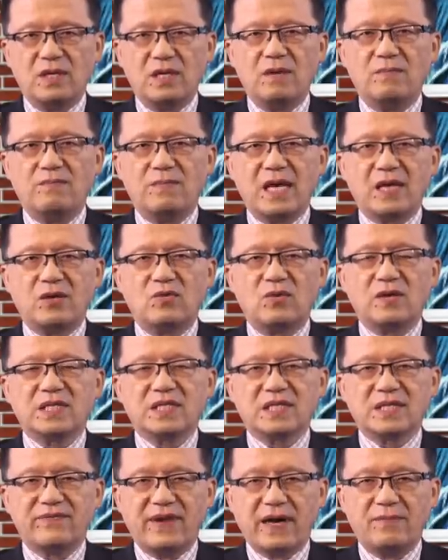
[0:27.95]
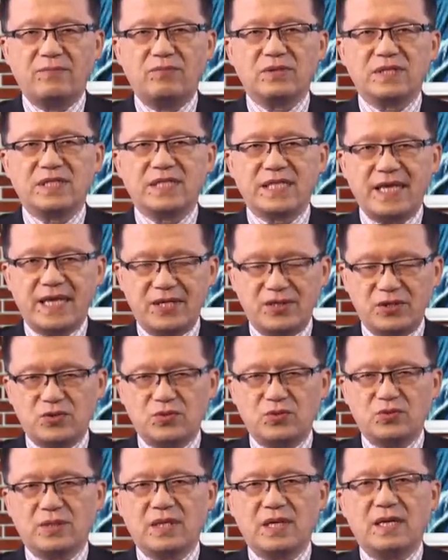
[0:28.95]
和美国司法部签
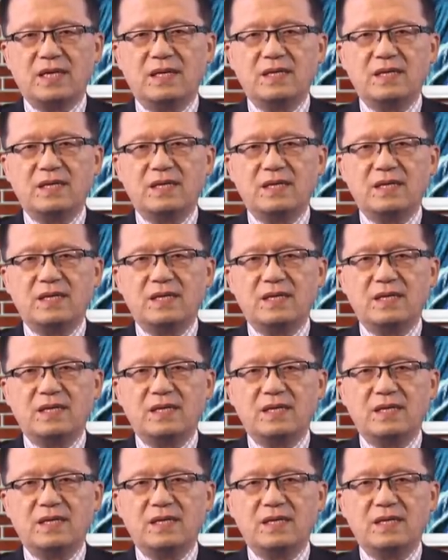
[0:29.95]
署的